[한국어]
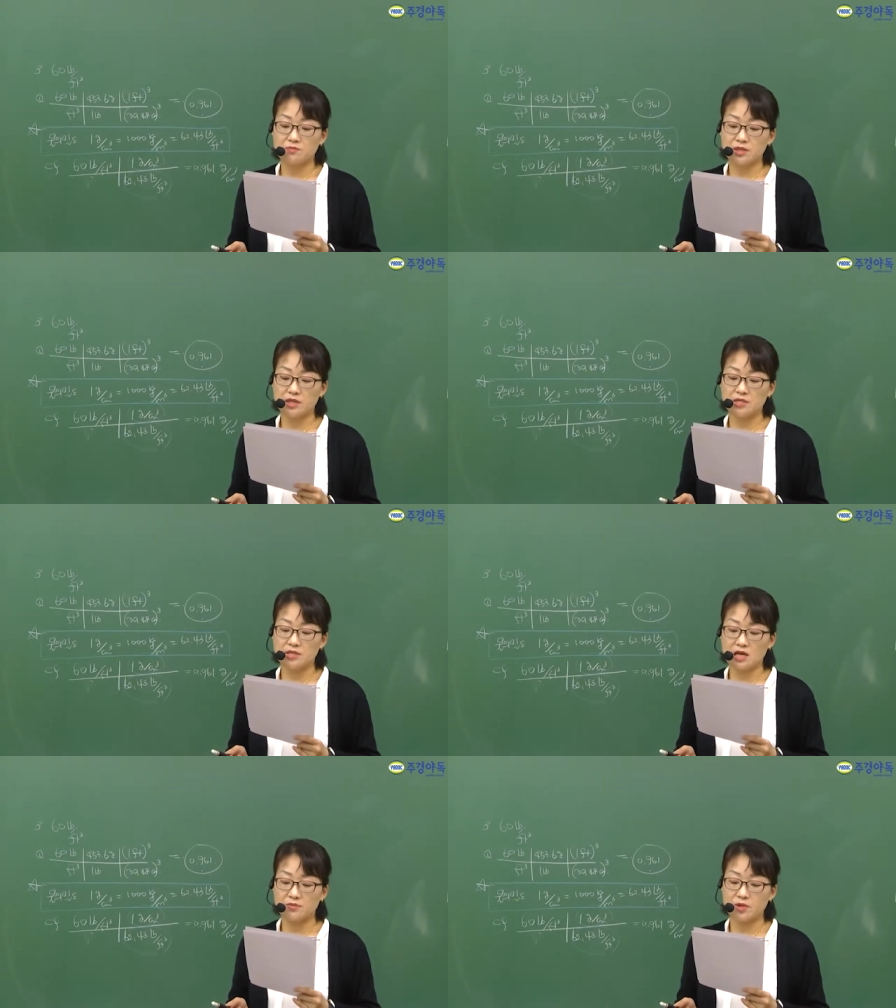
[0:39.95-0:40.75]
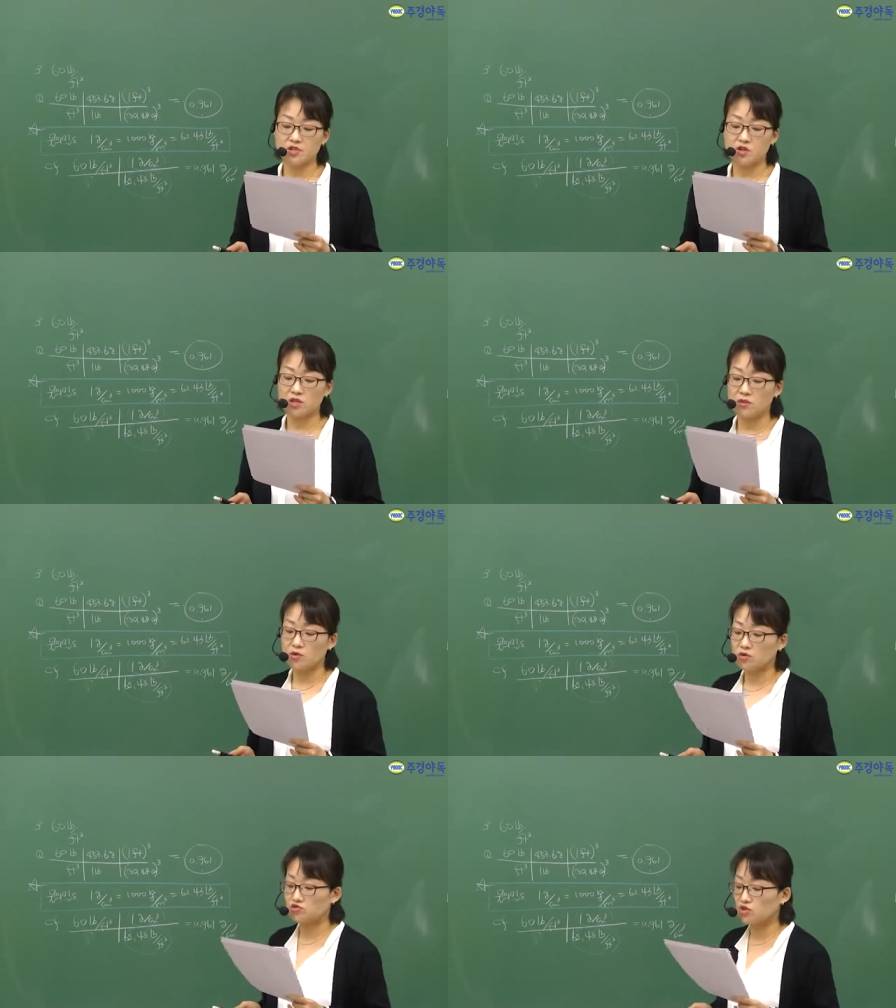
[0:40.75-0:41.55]
psi면 절대
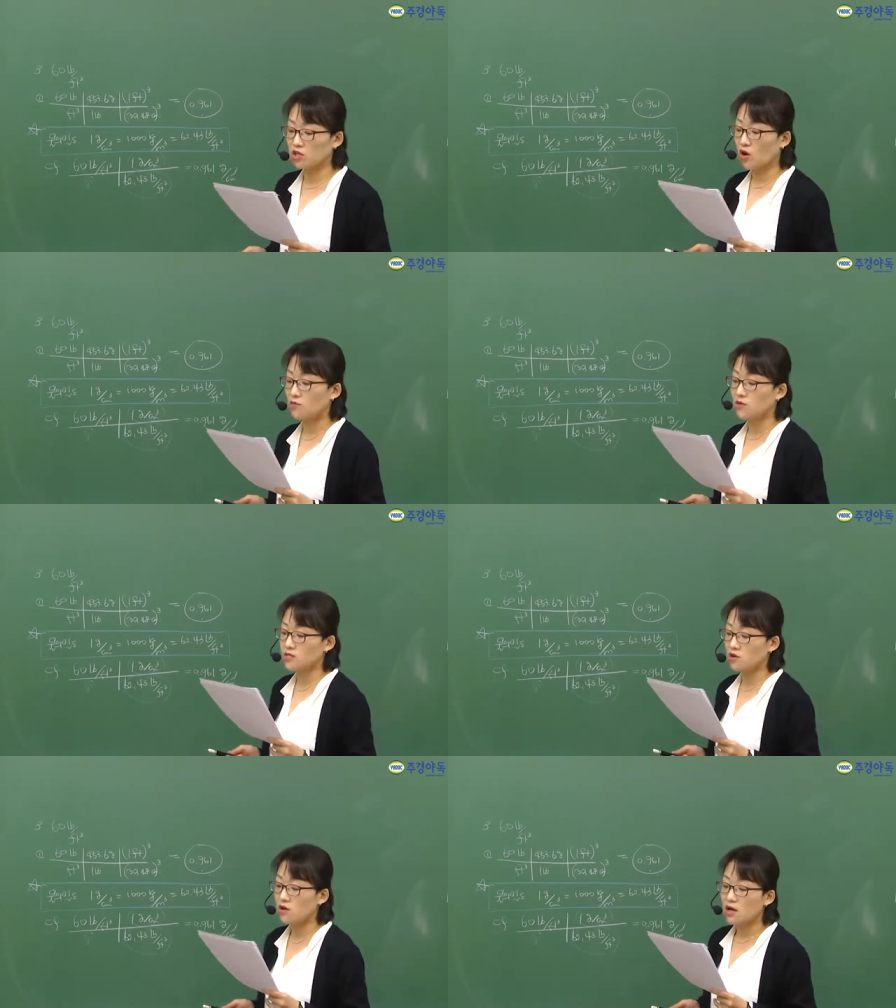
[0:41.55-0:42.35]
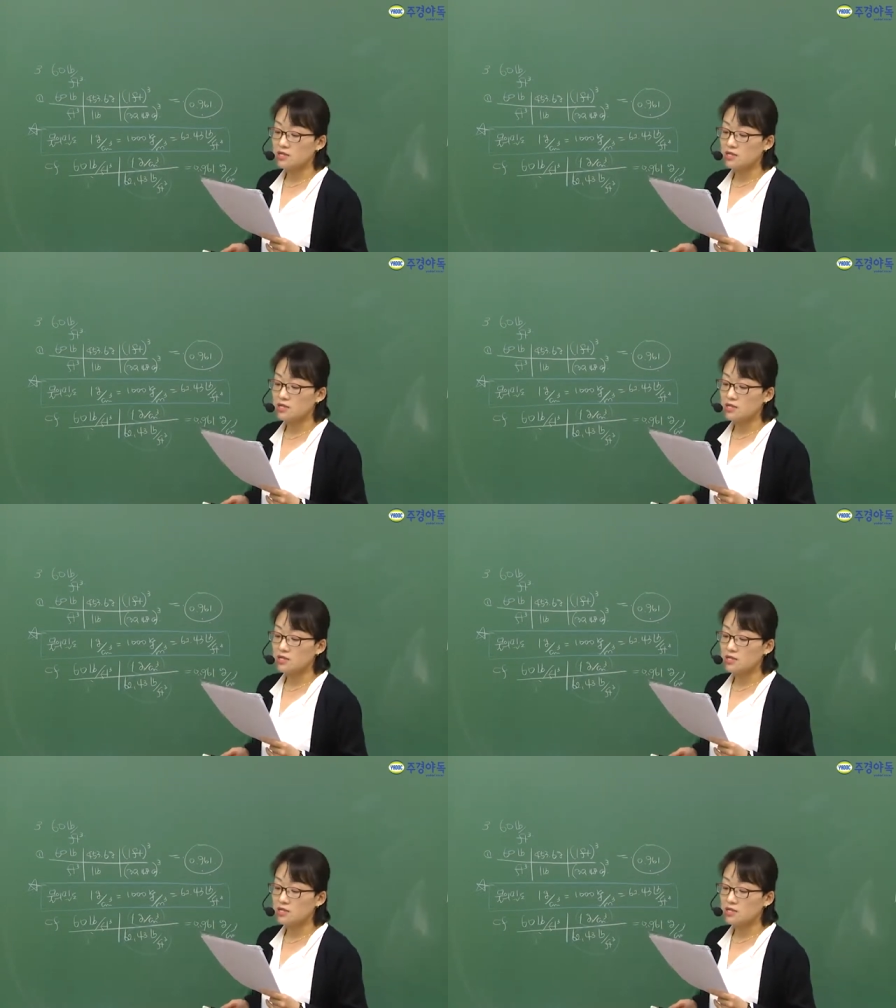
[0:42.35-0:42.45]
압력은 두 개 더하면 되죠.